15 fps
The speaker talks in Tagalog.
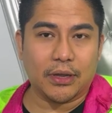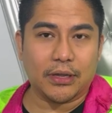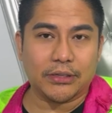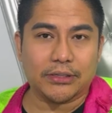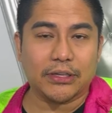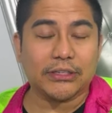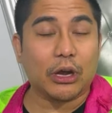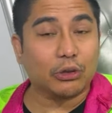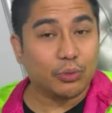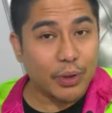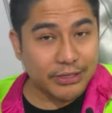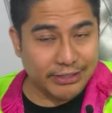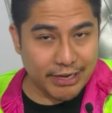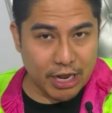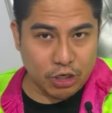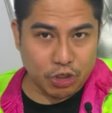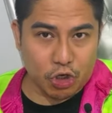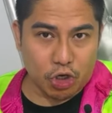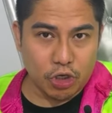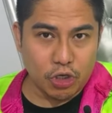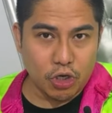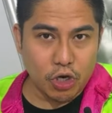sa Southwest
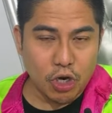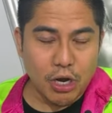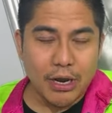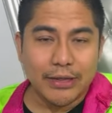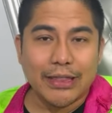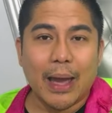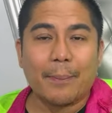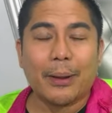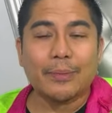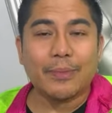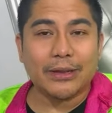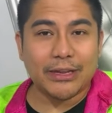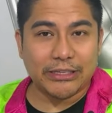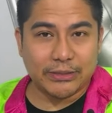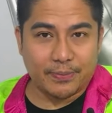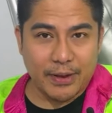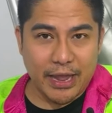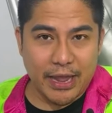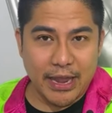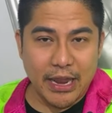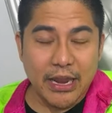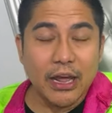Direction, dapat
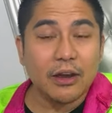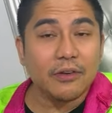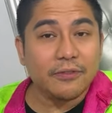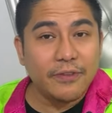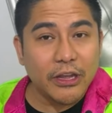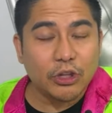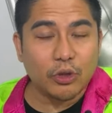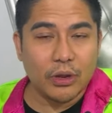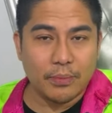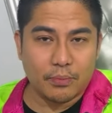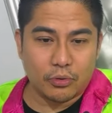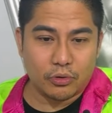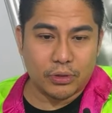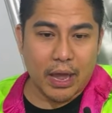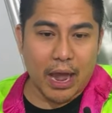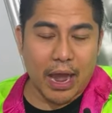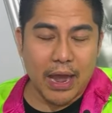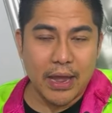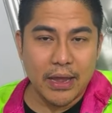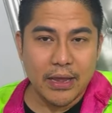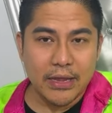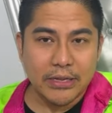mag-display ng Victory puda
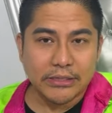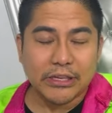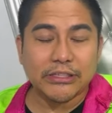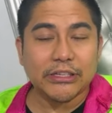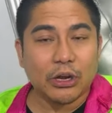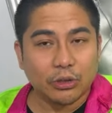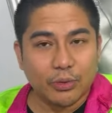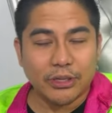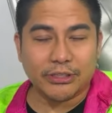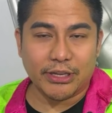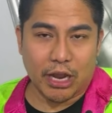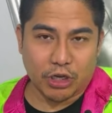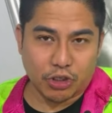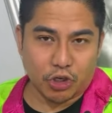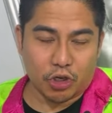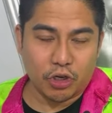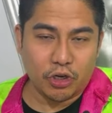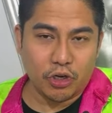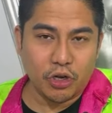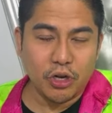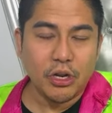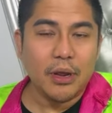sa Southwest Direction,
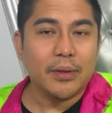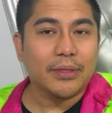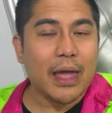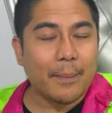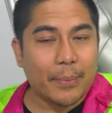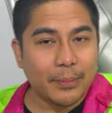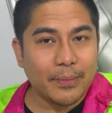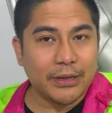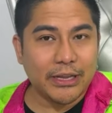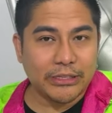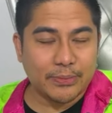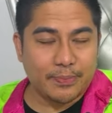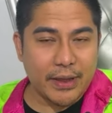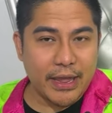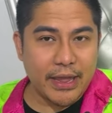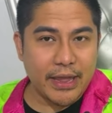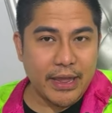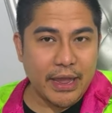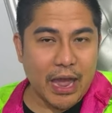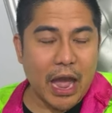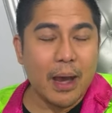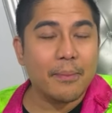dapat mag-display
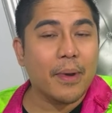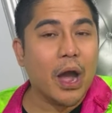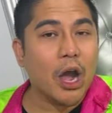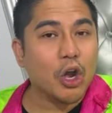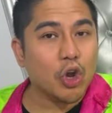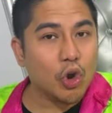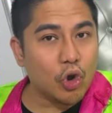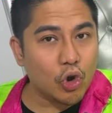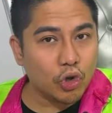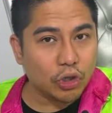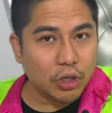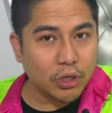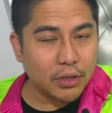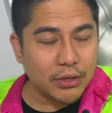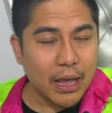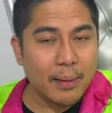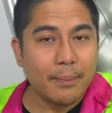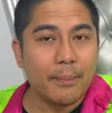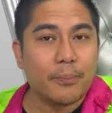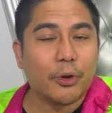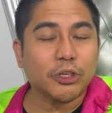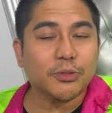ang mga GOAT ng
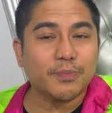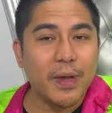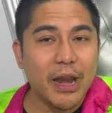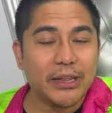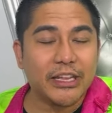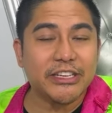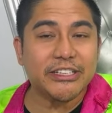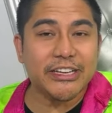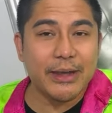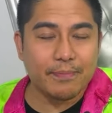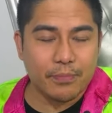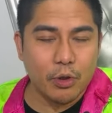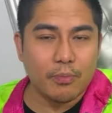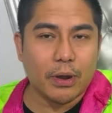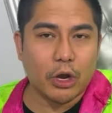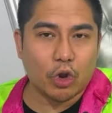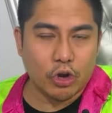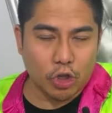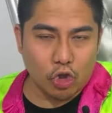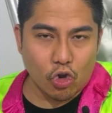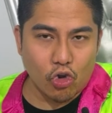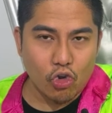Prosperity Ship, yung barko na
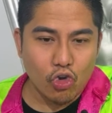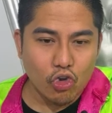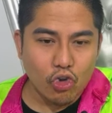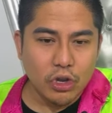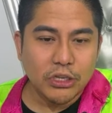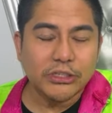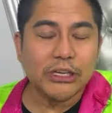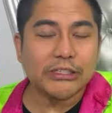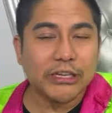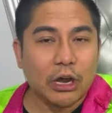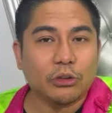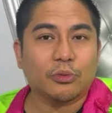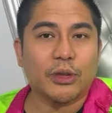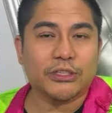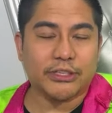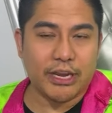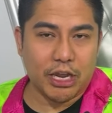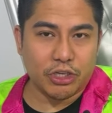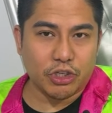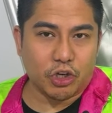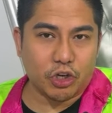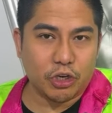to, sa Southwest
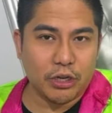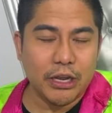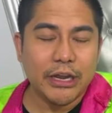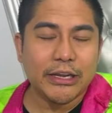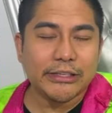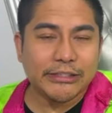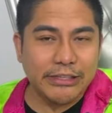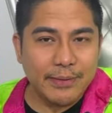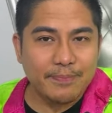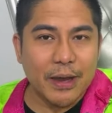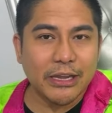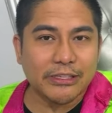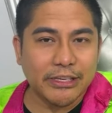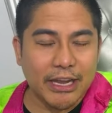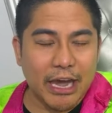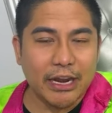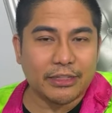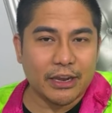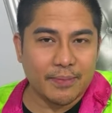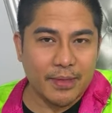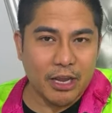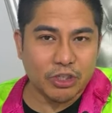Direction, sipag tsaka
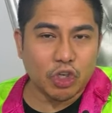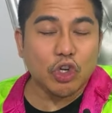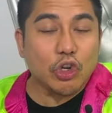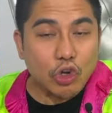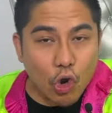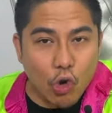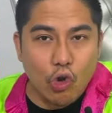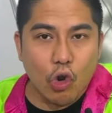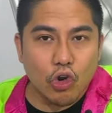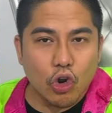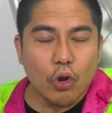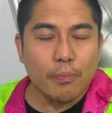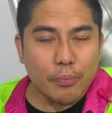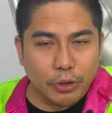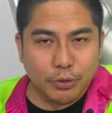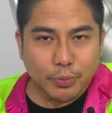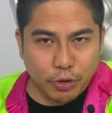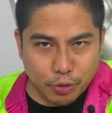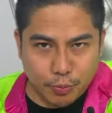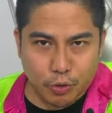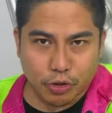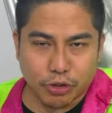determination, go, go, go, push, push,
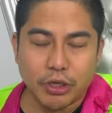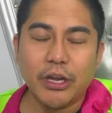push,